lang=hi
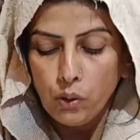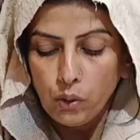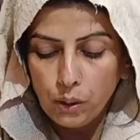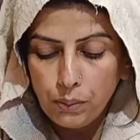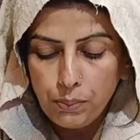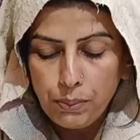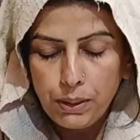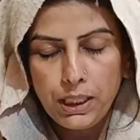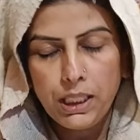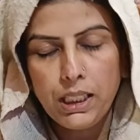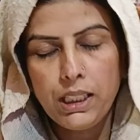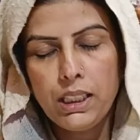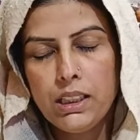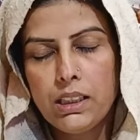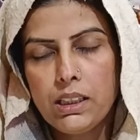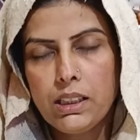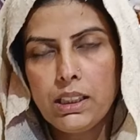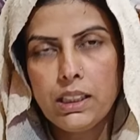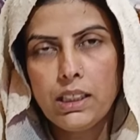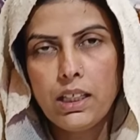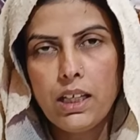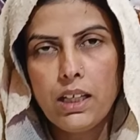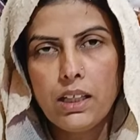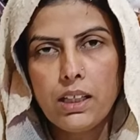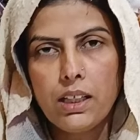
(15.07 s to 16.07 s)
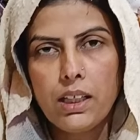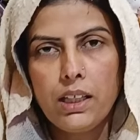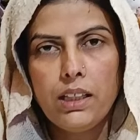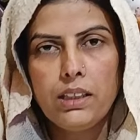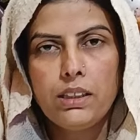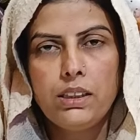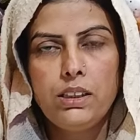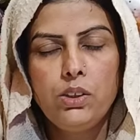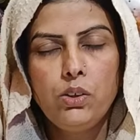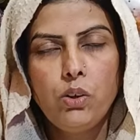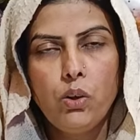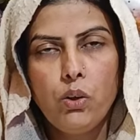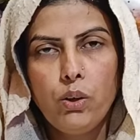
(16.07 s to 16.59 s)
और बे के क्या करे
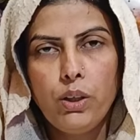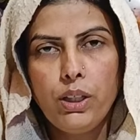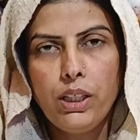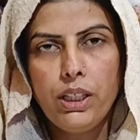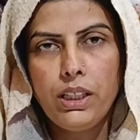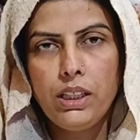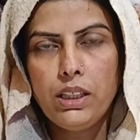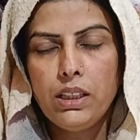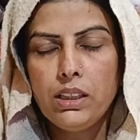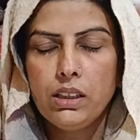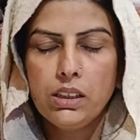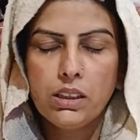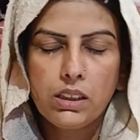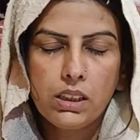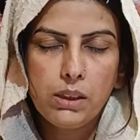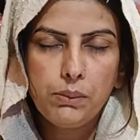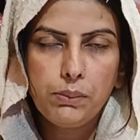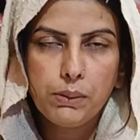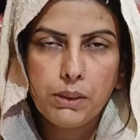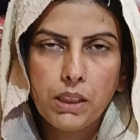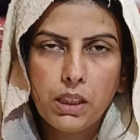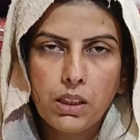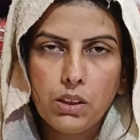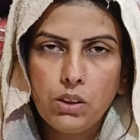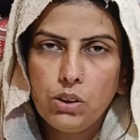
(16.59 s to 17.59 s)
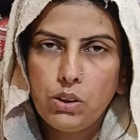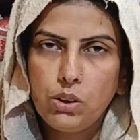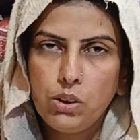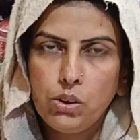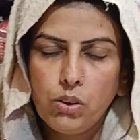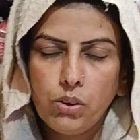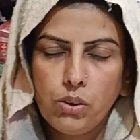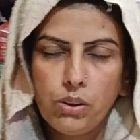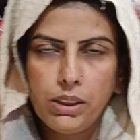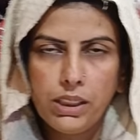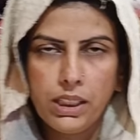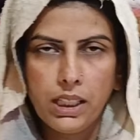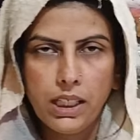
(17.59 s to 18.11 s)
सीओडी की बता दी
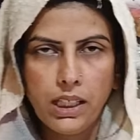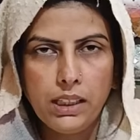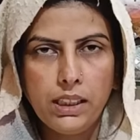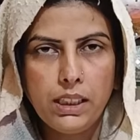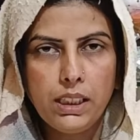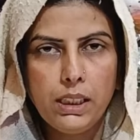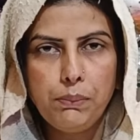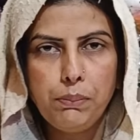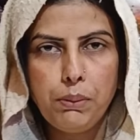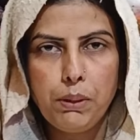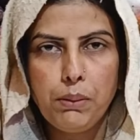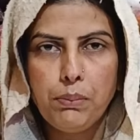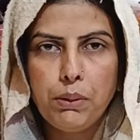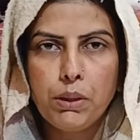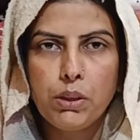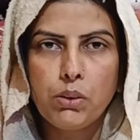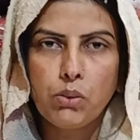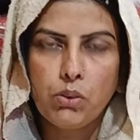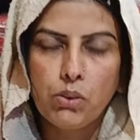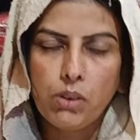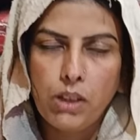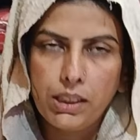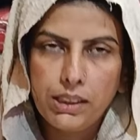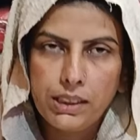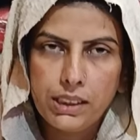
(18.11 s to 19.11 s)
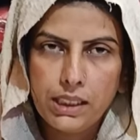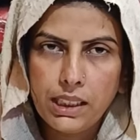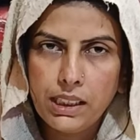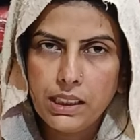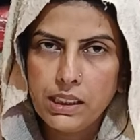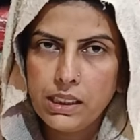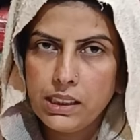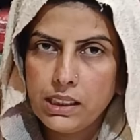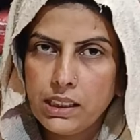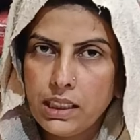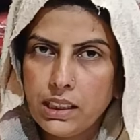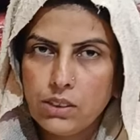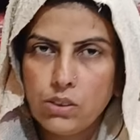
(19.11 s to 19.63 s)
सीओडी है नहीं पेमेंट ऑनलाइन
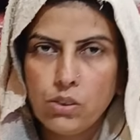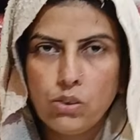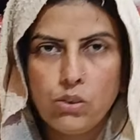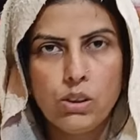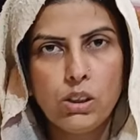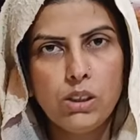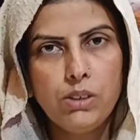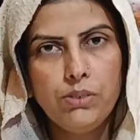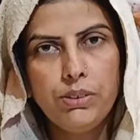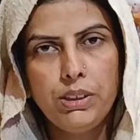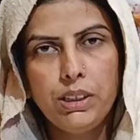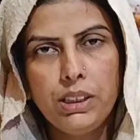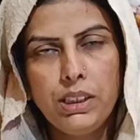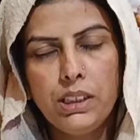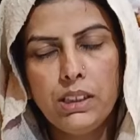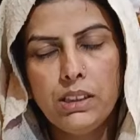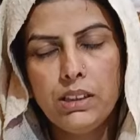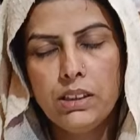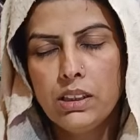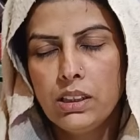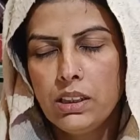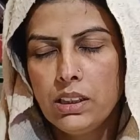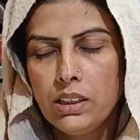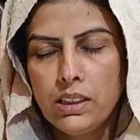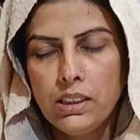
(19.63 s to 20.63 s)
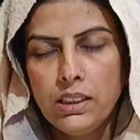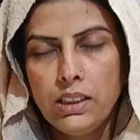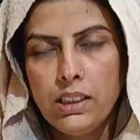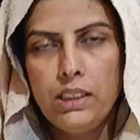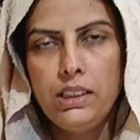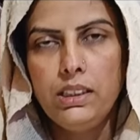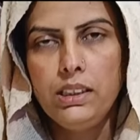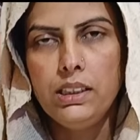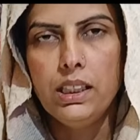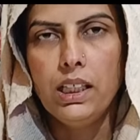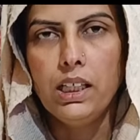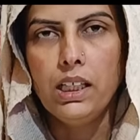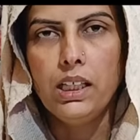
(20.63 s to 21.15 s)
रहेगी कैश ऑन डिलीवरी
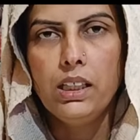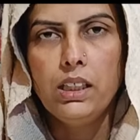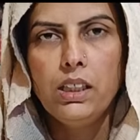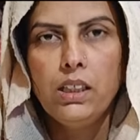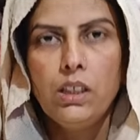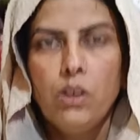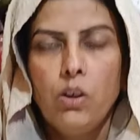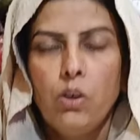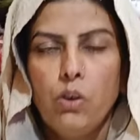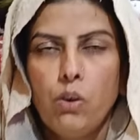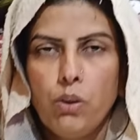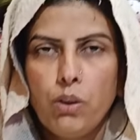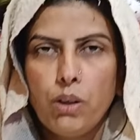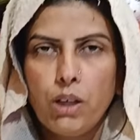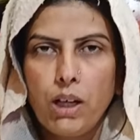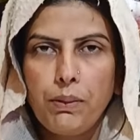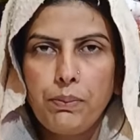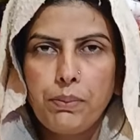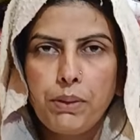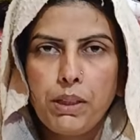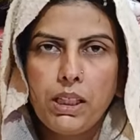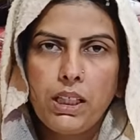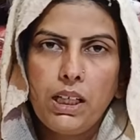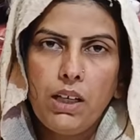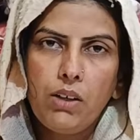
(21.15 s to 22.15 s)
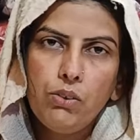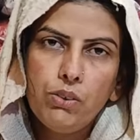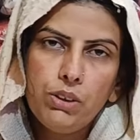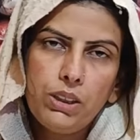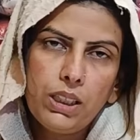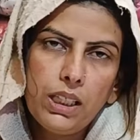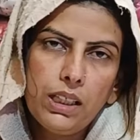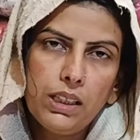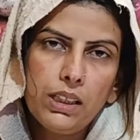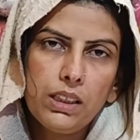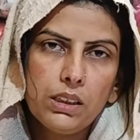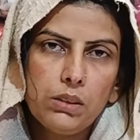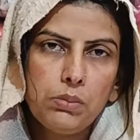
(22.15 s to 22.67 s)
नहीं है ऑर्डर आपके गांव
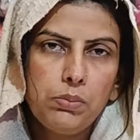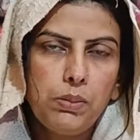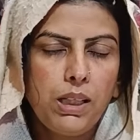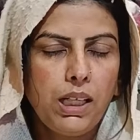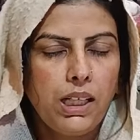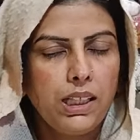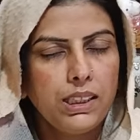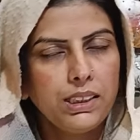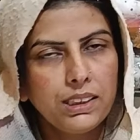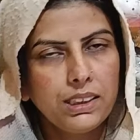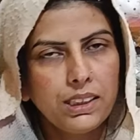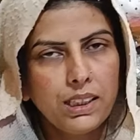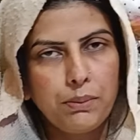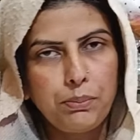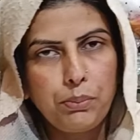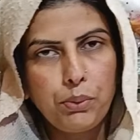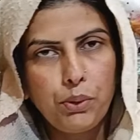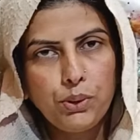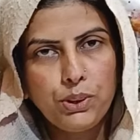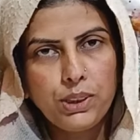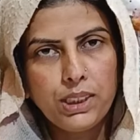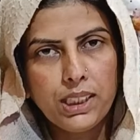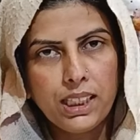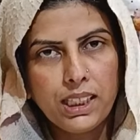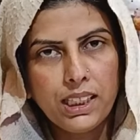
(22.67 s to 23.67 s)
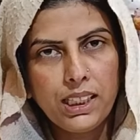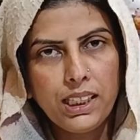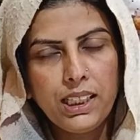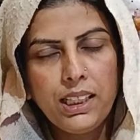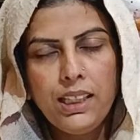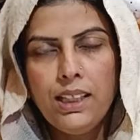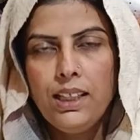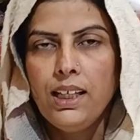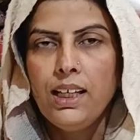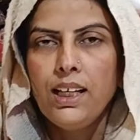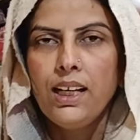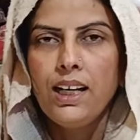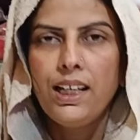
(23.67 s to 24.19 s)
शहर कस्बा हर जगह पहुंच जाएंगे
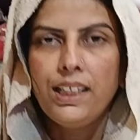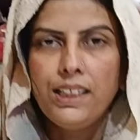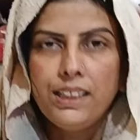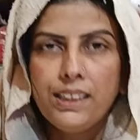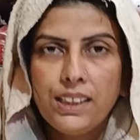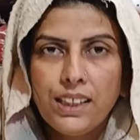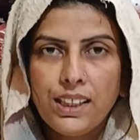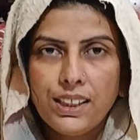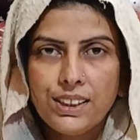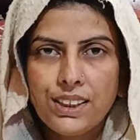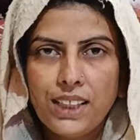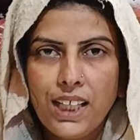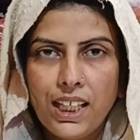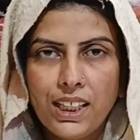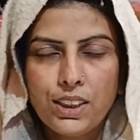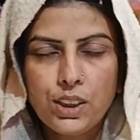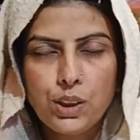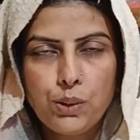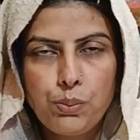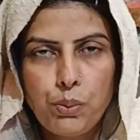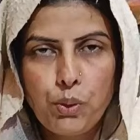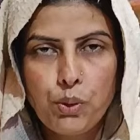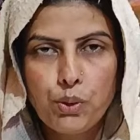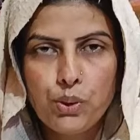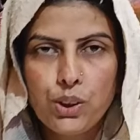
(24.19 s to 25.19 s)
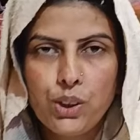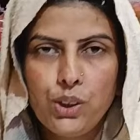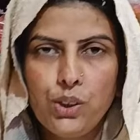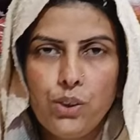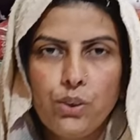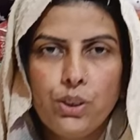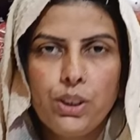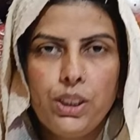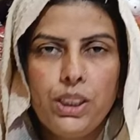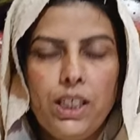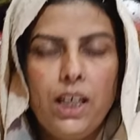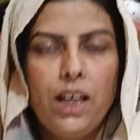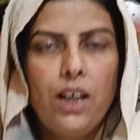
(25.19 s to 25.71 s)
और इतना साथ स्पोर्ट
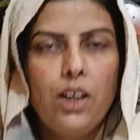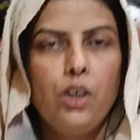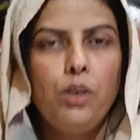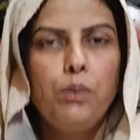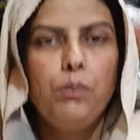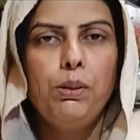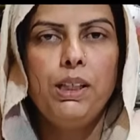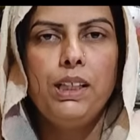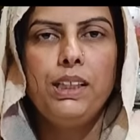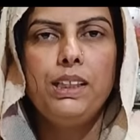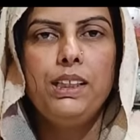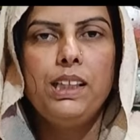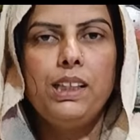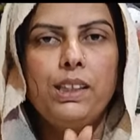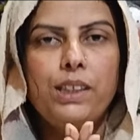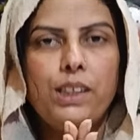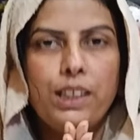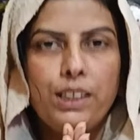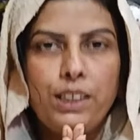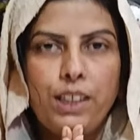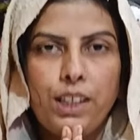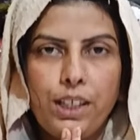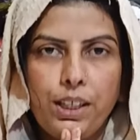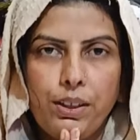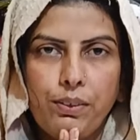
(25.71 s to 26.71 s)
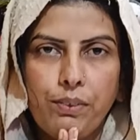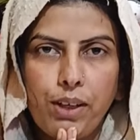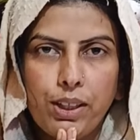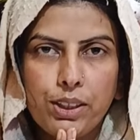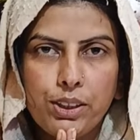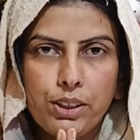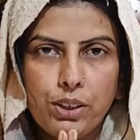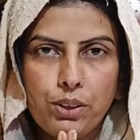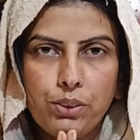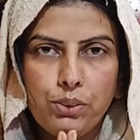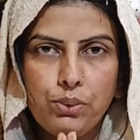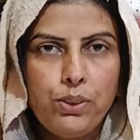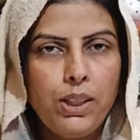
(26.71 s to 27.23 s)
सहयोग दिखा रहे हो वे दिल से
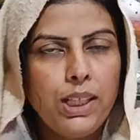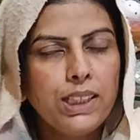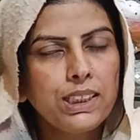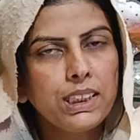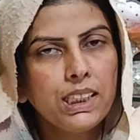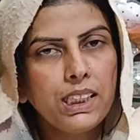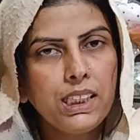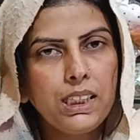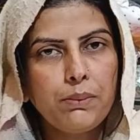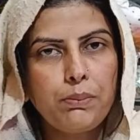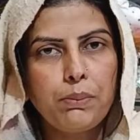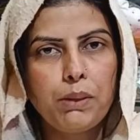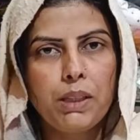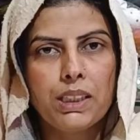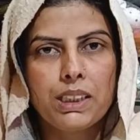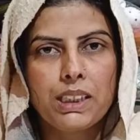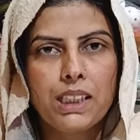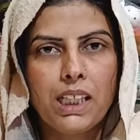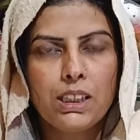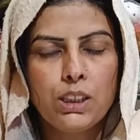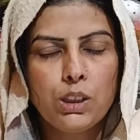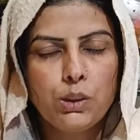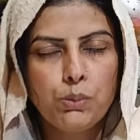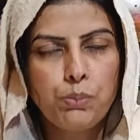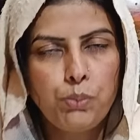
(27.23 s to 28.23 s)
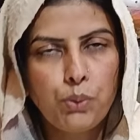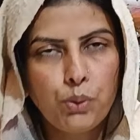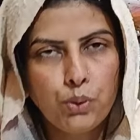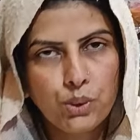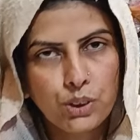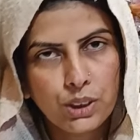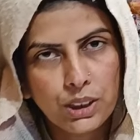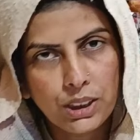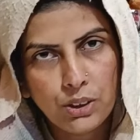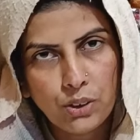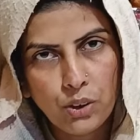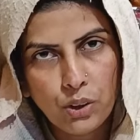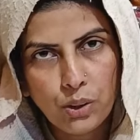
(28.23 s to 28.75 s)
धन्यवाद करूँ ऐसे ही अपना साथ स्पोर्ट
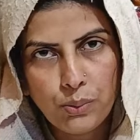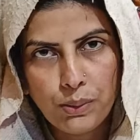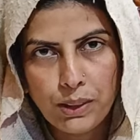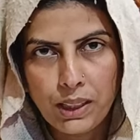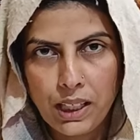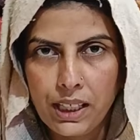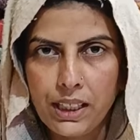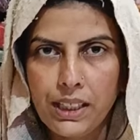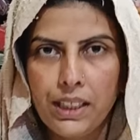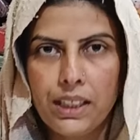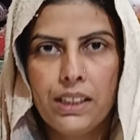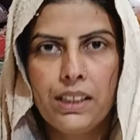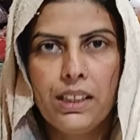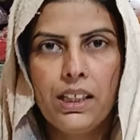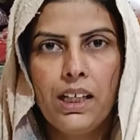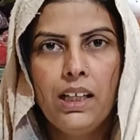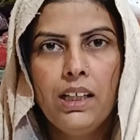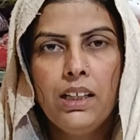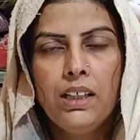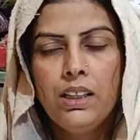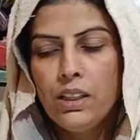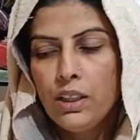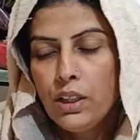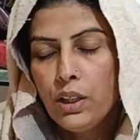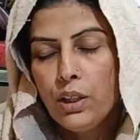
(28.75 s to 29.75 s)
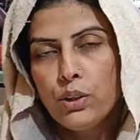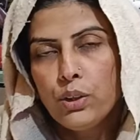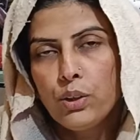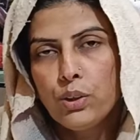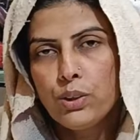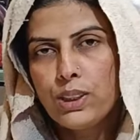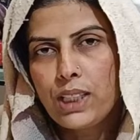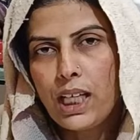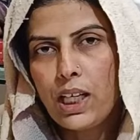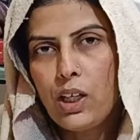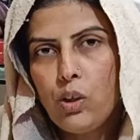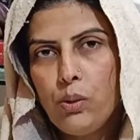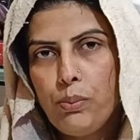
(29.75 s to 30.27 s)
सहयोग बनाए रखना तो
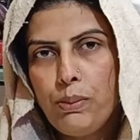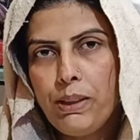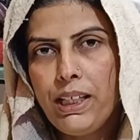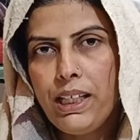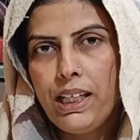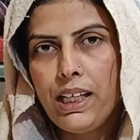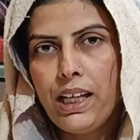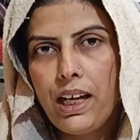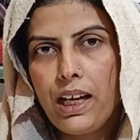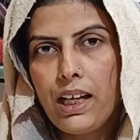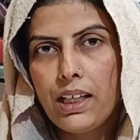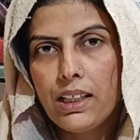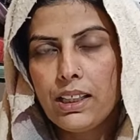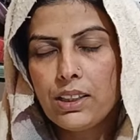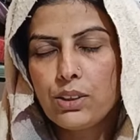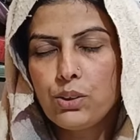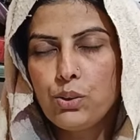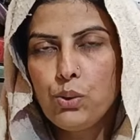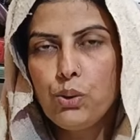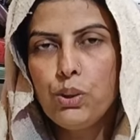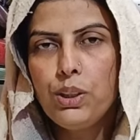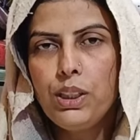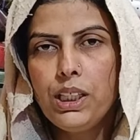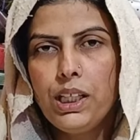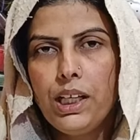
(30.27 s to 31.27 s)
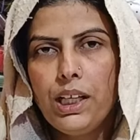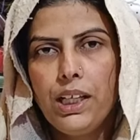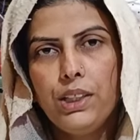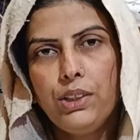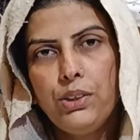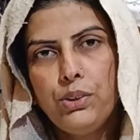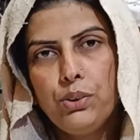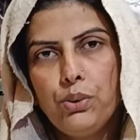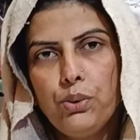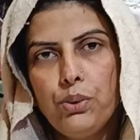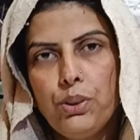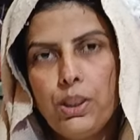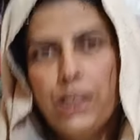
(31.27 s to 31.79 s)
चलो वे सूट दिखाने
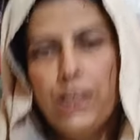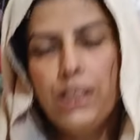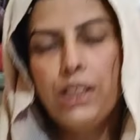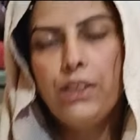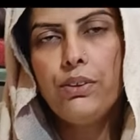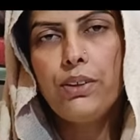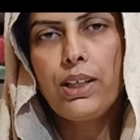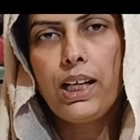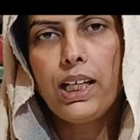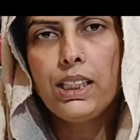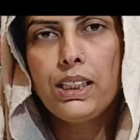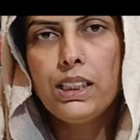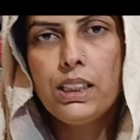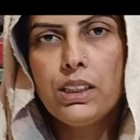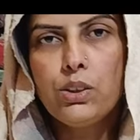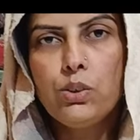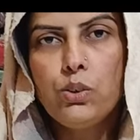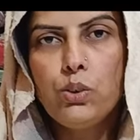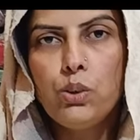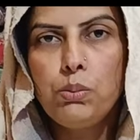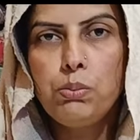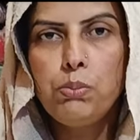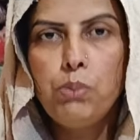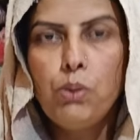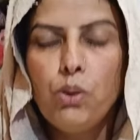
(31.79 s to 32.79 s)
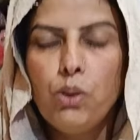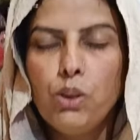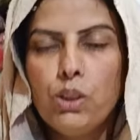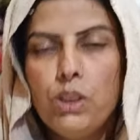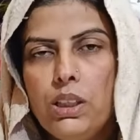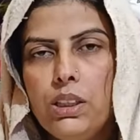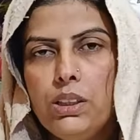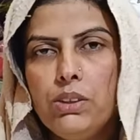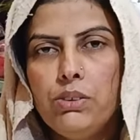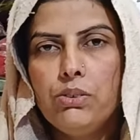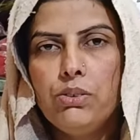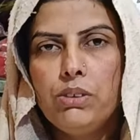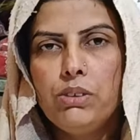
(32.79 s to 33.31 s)
शुरू करें और आज के सूट बहुत
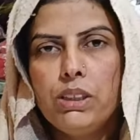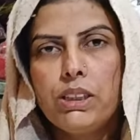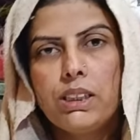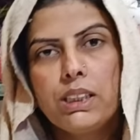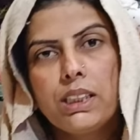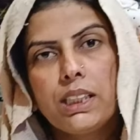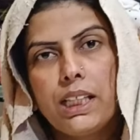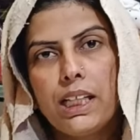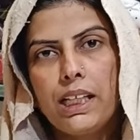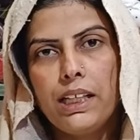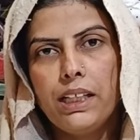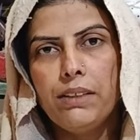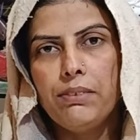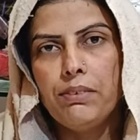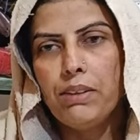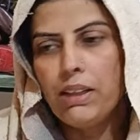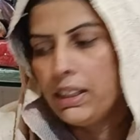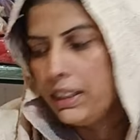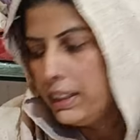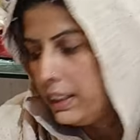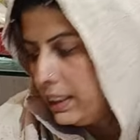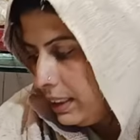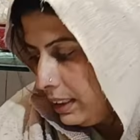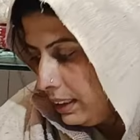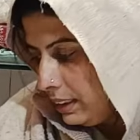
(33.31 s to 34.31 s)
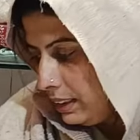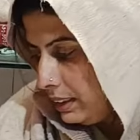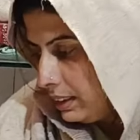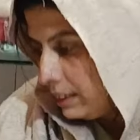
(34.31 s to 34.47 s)
ही यूनिक से रहने वाले हैं